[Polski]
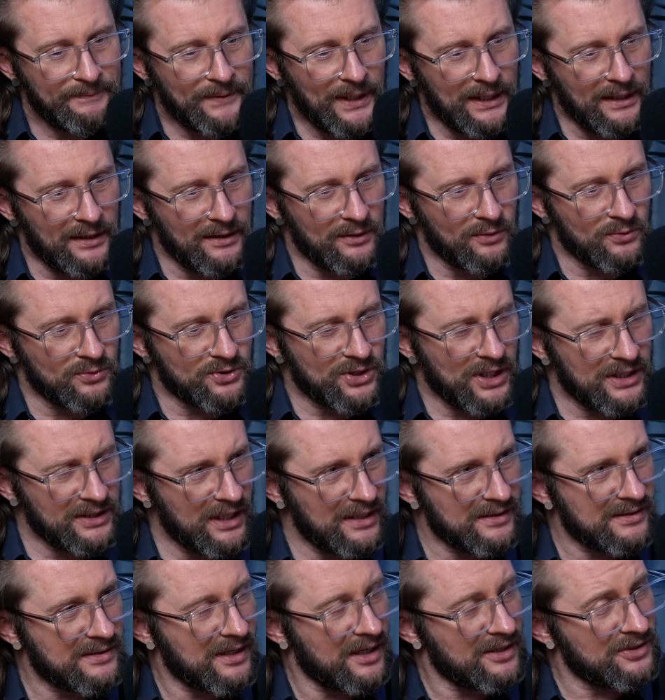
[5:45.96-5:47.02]
e,
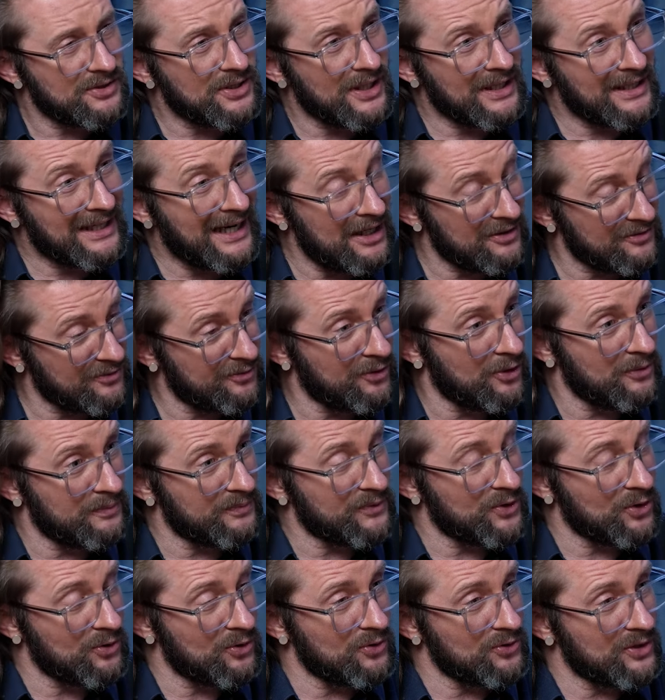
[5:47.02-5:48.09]
uczelnia stała się kanwą
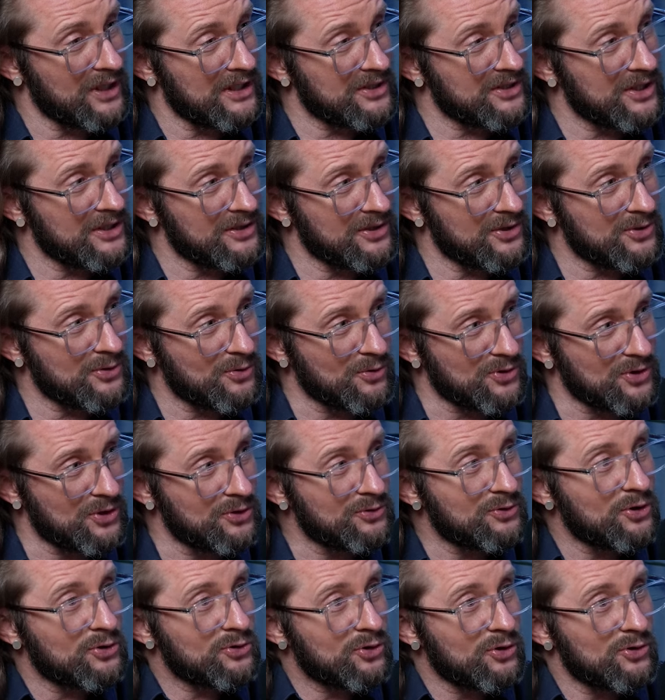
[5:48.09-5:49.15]
do dalszej dyskusji,
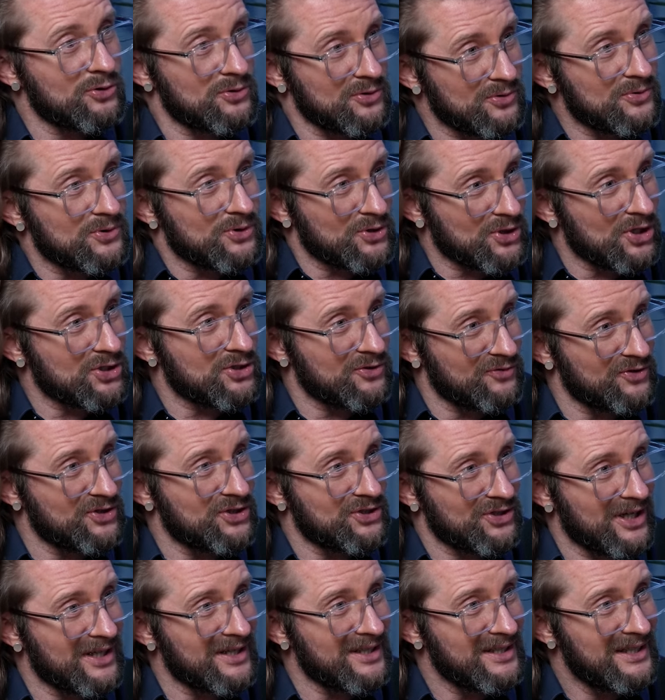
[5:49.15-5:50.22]
no to
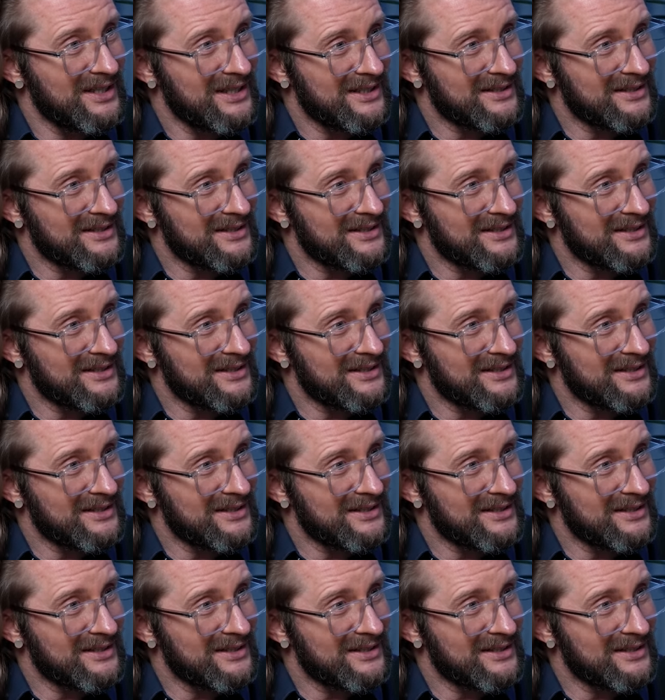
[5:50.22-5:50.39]
rzeczywiście